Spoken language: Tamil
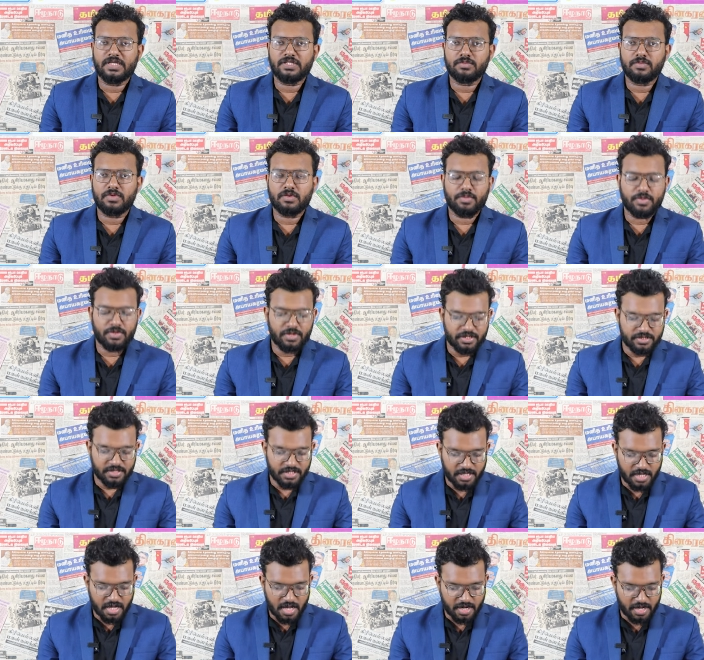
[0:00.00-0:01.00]
மற்றும் ஒரு முக்கிய
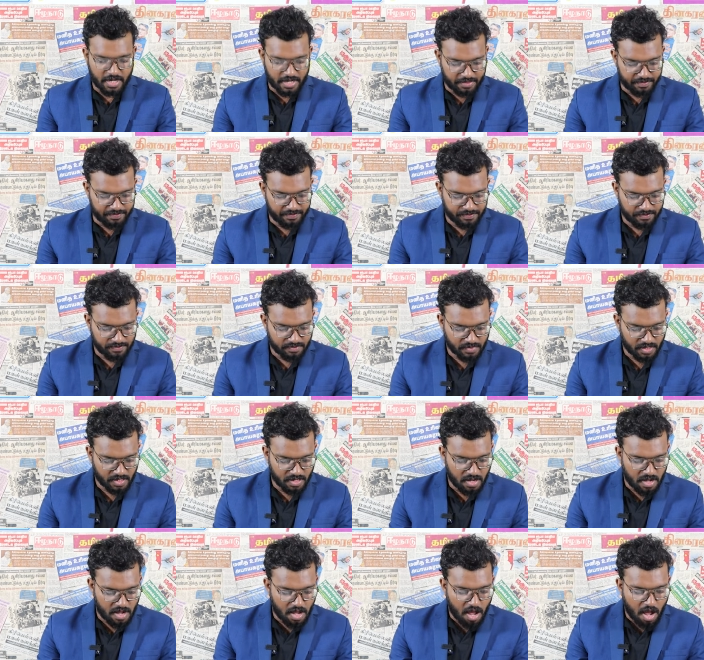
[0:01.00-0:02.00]
செய்தியாக
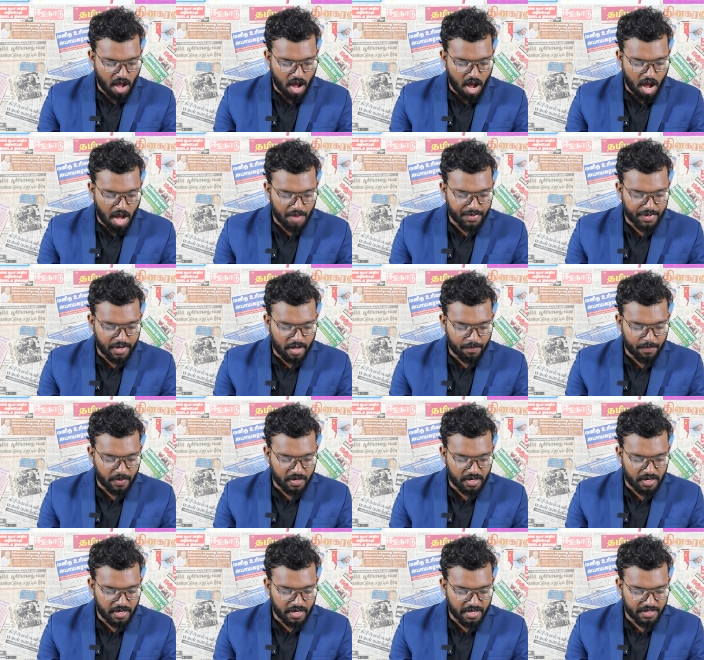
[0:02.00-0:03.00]
ஆவி
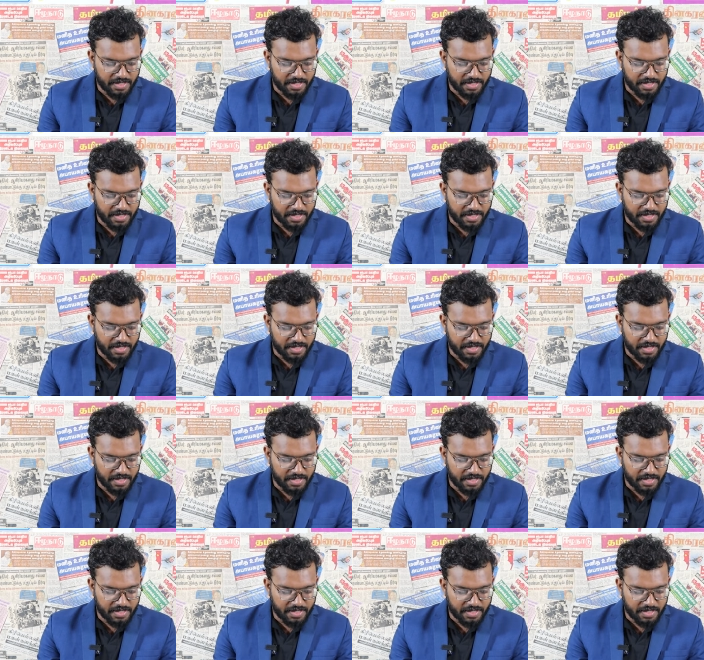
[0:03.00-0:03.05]
கப்பல்கள்